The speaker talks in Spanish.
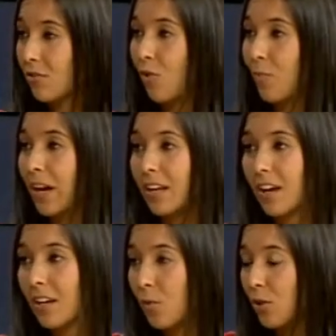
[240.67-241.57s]
¿no?
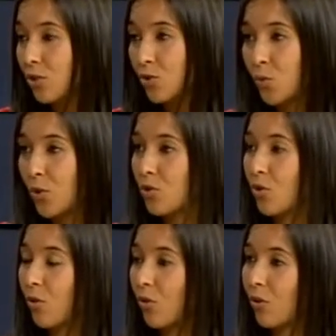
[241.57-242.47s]
Compaginar igual los estudios
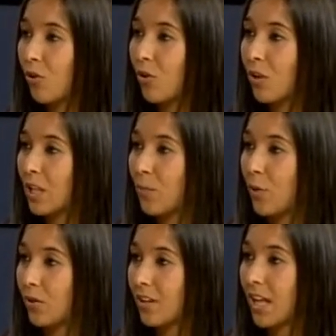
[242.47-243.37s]
con, el
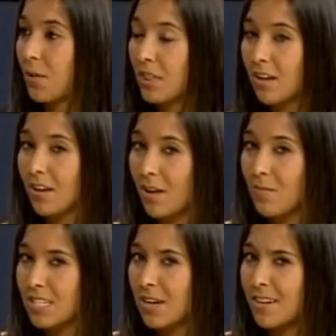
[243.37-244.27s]
deporte. Cada vez hay,
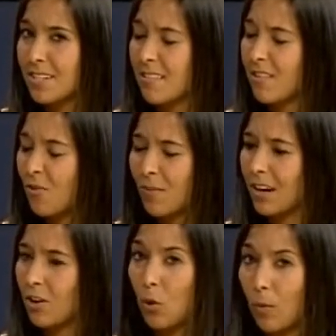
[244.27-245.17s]
más chavales que dicen, no,
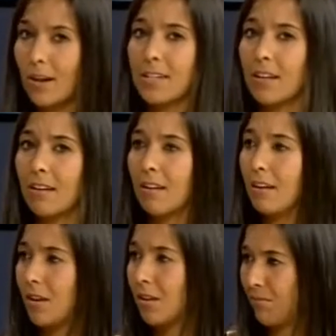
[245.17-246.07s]
mira, no voy a salir
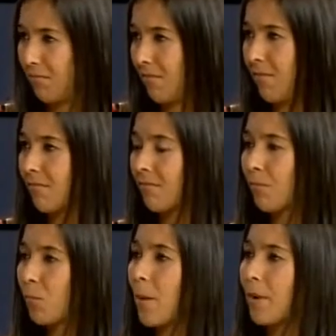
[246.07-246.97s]
y
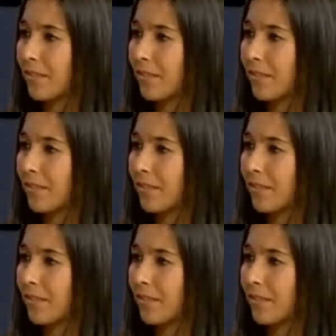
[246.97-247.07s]
sí, voy a